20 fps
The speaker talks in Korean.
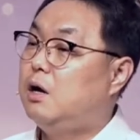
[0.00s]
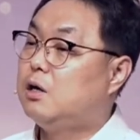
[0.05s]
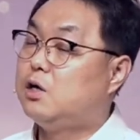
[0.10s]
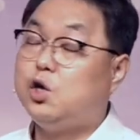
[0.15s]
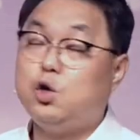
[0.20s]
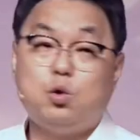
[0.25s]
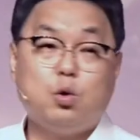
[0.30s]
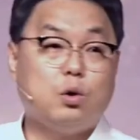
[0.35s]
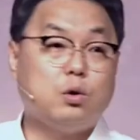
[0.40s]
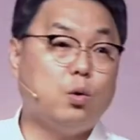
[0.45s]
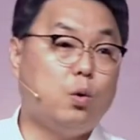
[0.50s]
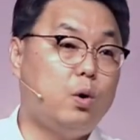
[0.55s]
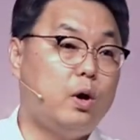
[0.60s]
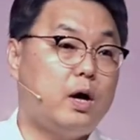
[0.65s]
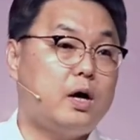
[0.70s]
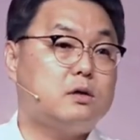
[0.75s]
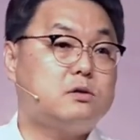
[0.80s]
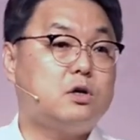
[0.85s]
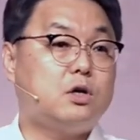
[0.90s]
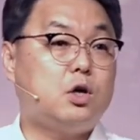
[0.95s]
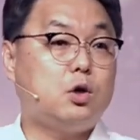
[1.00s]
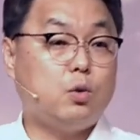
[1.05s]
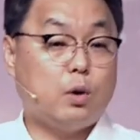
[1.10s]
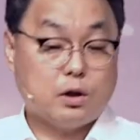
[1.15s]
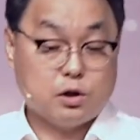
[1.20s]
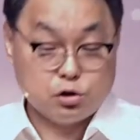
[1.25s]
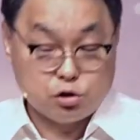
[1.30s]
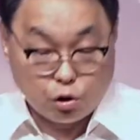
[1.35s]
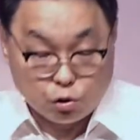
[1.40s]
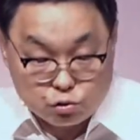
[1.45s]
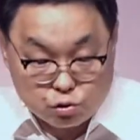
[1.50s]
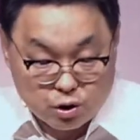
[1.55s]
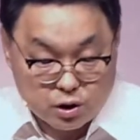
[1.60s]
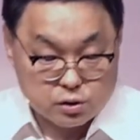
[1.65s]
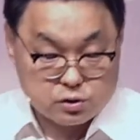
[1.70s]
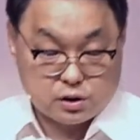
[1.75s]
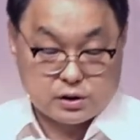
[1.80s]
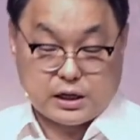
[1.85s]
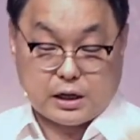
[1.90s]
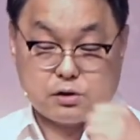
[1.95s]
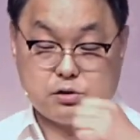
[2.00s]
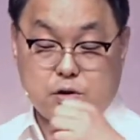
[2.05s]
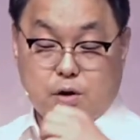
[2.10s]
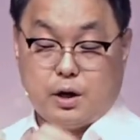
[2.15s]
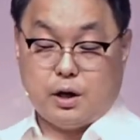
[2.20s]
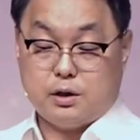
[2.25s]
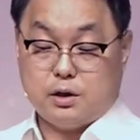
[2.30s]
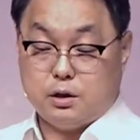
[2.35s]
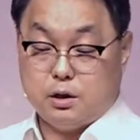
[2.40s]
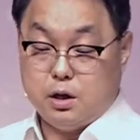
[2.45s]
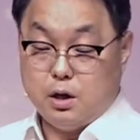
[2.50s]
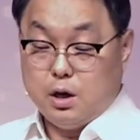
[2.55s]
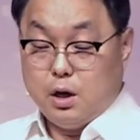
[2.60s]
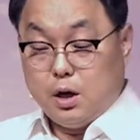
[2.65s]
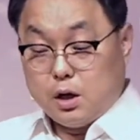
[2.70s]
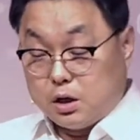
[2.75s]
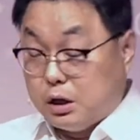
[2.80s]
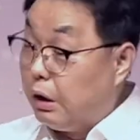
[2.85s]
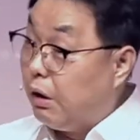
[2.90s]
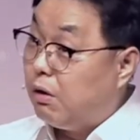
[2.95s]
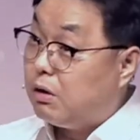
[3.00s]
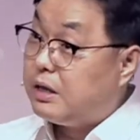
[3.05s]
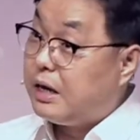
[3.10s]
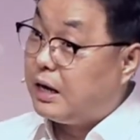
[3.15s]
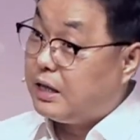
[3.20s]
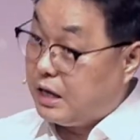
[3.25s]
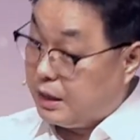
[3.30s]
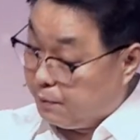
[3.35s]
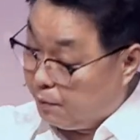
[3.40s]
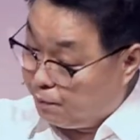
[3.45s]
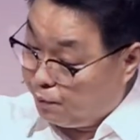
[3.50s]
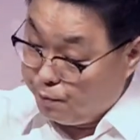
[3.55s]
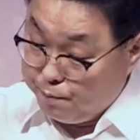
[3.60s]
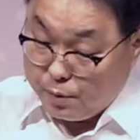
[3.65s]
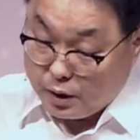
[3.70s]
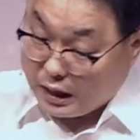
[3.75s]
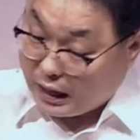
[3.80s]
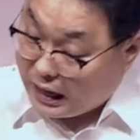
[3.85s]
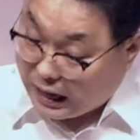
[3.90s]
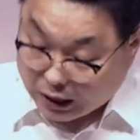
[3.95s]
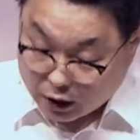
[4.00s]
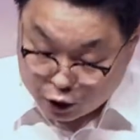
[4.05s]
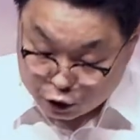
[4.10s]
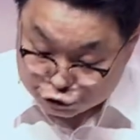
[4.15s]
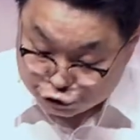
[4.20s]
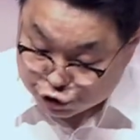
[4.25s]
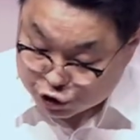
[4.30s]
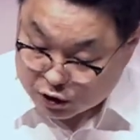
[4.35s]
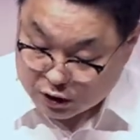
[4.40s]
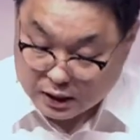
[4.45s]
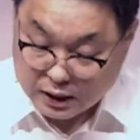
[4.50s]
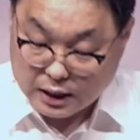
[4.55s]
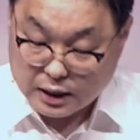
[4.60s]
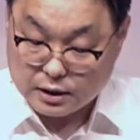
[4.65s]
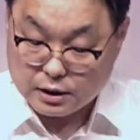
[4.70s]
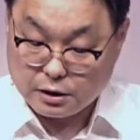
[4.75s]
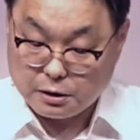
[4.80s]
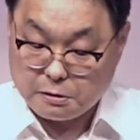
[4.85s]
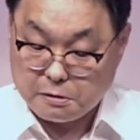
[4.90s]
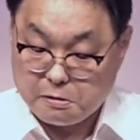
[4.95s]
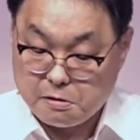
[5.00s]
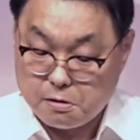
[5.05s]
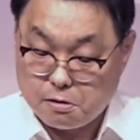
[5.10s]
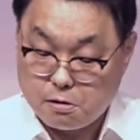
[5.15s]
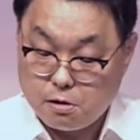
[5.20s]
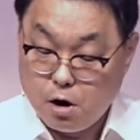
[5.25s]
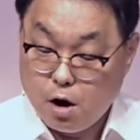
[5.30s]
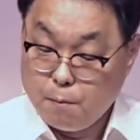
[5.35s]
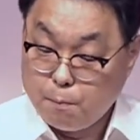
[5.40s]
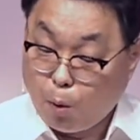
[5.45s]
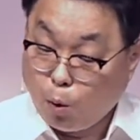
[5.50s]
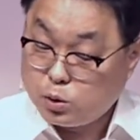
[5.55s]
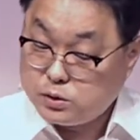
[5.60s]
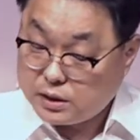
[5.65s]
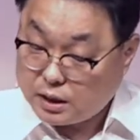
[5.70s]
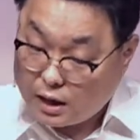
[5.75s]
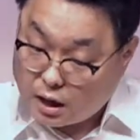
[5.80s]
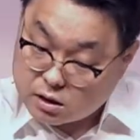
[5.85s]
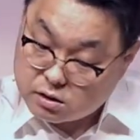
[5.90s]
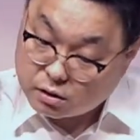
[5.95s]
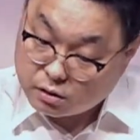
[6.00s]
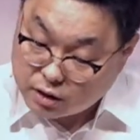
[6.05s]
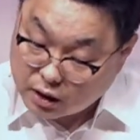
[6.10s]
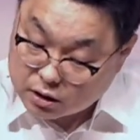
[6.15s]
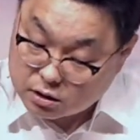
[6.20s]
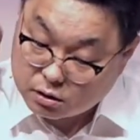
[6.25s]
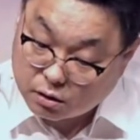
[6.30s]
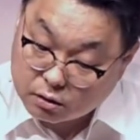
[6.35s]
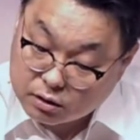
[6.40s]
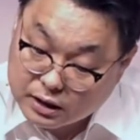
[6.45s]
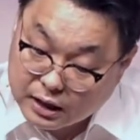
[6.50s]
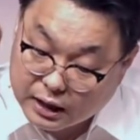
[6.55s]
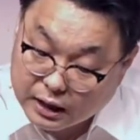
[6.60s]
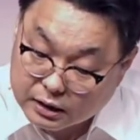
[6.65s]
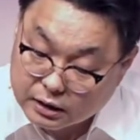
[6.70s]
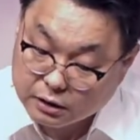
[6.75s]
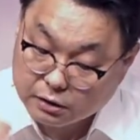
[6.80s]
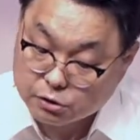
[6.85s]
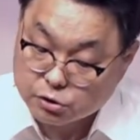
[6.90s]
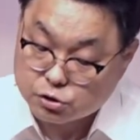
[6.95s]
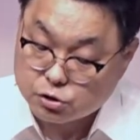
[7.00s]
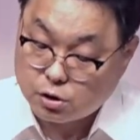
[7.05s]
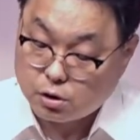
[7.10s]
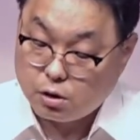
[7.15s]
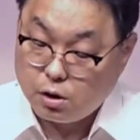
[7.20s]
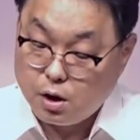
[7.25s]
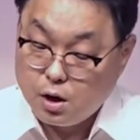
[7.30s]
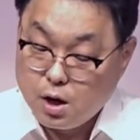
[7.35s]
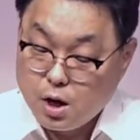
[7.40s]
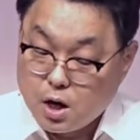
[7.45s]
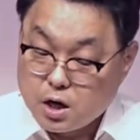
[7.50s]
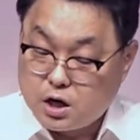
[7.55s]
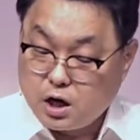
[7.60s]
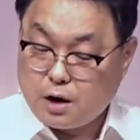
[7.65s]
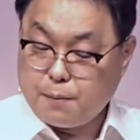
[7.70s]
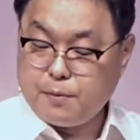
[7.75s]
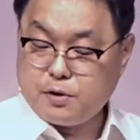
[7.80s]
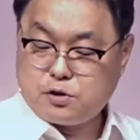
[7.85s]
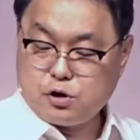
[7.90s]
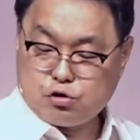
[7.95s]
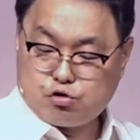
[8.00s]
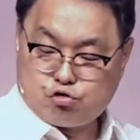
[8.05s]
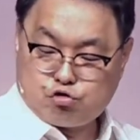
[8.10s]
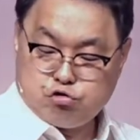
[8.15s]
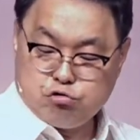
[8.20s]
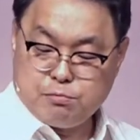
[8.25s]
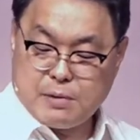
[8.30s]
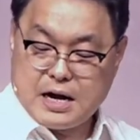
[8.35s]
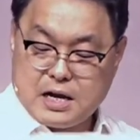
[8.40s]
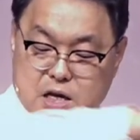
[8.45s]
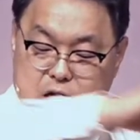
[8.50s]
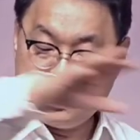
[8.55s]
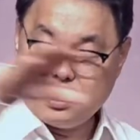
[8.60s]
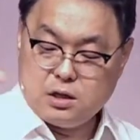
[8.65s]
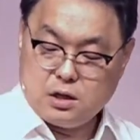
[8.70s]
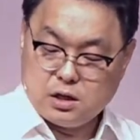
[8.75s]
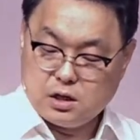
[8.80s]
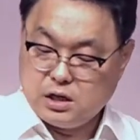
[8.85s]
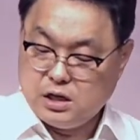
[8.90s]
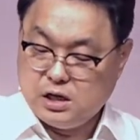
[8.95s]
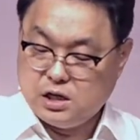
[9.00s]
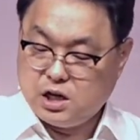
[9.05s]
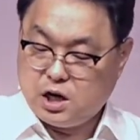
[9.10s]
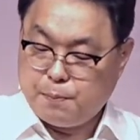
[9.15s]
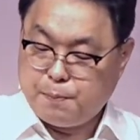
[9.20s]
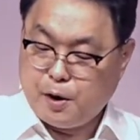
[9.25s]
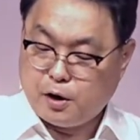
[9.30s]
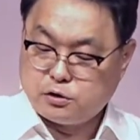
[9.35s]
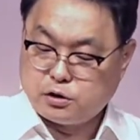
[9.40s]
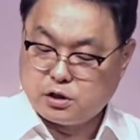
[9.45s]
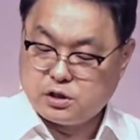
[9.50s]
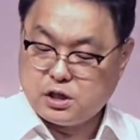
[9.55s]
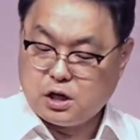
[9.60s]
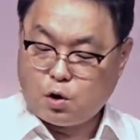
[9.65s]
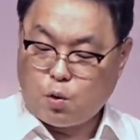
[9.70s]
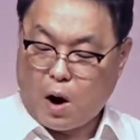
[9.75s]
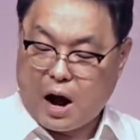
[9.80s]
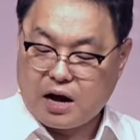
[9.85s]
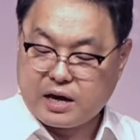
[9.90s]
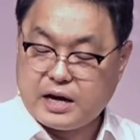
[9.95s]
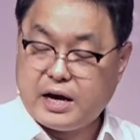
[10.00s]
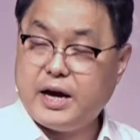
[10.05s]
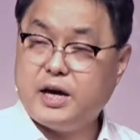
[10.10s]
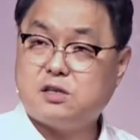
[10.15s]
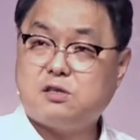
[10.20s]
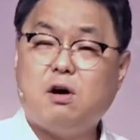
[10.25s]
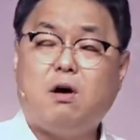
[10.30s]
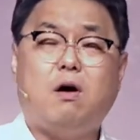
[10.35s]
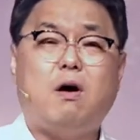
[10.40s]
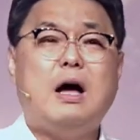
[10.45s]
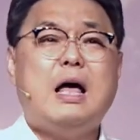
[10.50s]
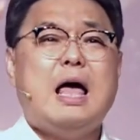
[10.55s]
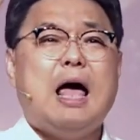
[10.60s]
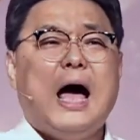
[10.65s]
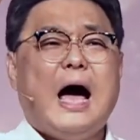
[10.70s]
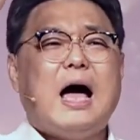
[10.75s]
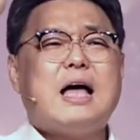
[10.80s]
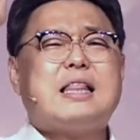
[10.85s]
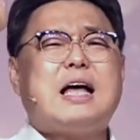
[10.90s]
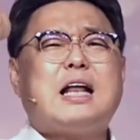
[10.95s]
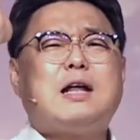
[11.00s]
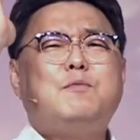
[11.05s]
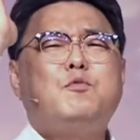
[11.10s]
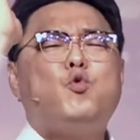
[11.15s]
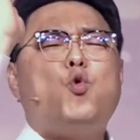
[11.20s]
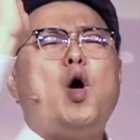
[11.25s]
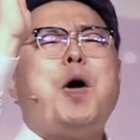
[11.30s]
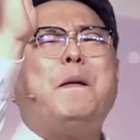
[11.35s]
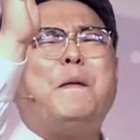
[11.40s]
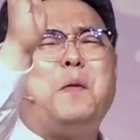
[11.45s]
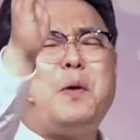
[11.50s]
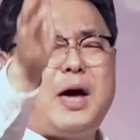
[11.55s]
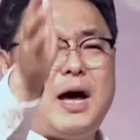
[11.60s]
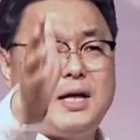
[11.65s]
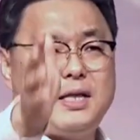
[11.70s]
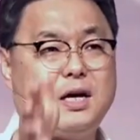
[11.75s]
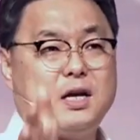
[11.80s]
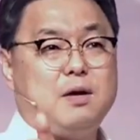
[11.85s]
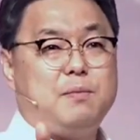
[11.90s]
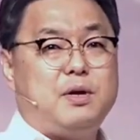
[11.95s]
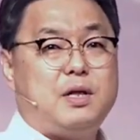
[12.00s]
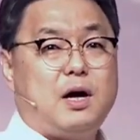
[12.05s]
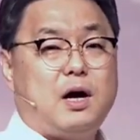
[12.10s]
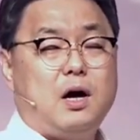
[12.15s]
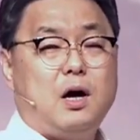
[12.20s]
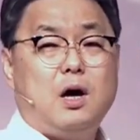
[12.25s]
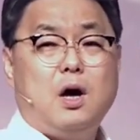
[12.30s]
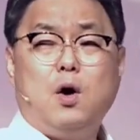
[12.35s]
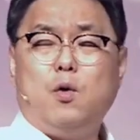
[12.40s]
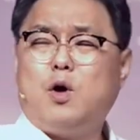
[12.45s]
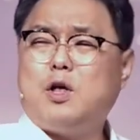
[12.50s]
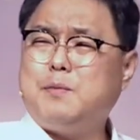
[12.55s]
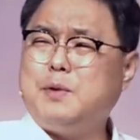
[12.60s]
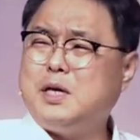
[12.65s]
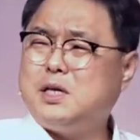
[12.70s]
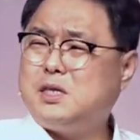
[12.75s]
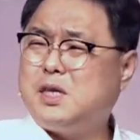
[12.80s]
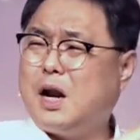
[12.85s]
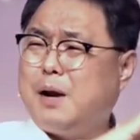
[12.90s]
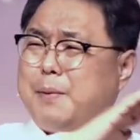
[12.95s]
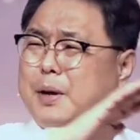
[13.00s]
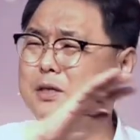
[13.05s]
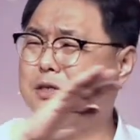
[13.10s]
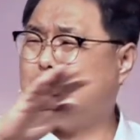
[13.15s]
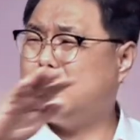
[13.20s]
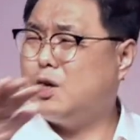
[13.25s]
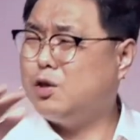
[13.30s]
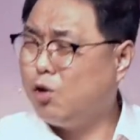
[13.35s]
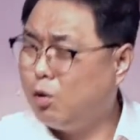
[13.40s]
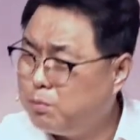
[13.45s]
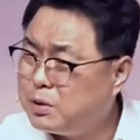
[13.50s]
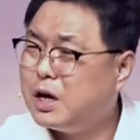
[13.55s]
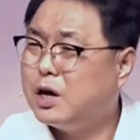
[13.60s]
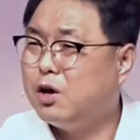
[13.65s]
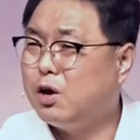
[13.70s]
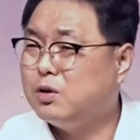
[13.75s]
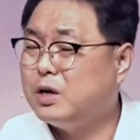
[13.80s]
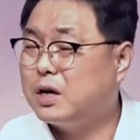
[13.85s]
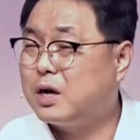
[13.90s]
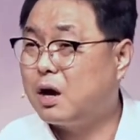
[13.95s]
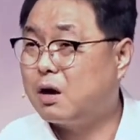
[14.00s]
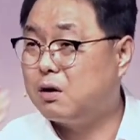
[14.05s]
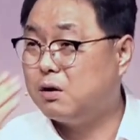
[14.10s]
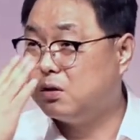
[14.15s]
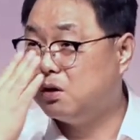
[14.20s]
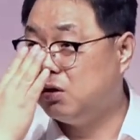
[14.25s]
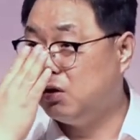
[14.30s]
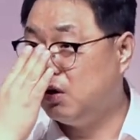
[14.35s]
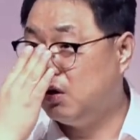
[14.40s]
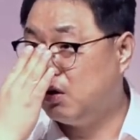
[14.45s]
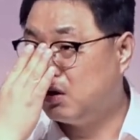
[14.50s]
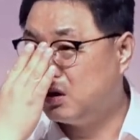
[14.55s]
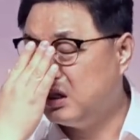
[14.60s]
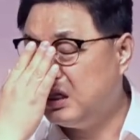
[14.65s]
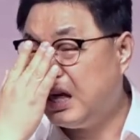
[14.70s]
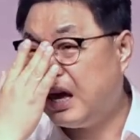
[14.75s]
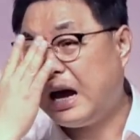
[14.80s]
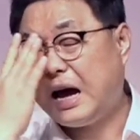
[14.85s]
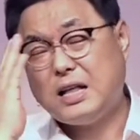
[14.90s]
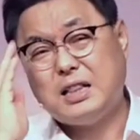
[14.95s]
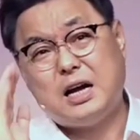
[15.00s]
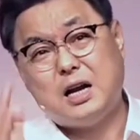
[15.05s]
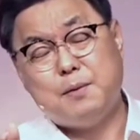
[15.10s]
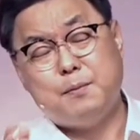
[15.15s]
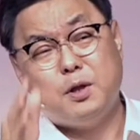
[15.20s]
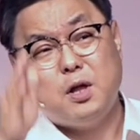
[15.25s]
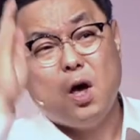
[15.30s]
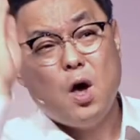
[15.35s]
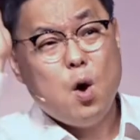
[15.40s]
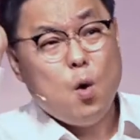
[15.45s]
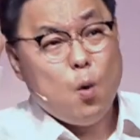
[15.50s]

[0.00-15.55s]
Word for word: 기도원에 올라가서 기도하든 성전에 서 작정하든 그럴 때 하나님은 분명히 가르쳐 주신다라는 거예요. 모세가 그렇게 들었다라는 거죠. 그러면서 수많은 일들이 펼쳐질 광야에서 하나님은 회복의 하나님입니다 왜냐면 하 이스라엘 백성들은 너무나 연약했거든요. 근데 하나님은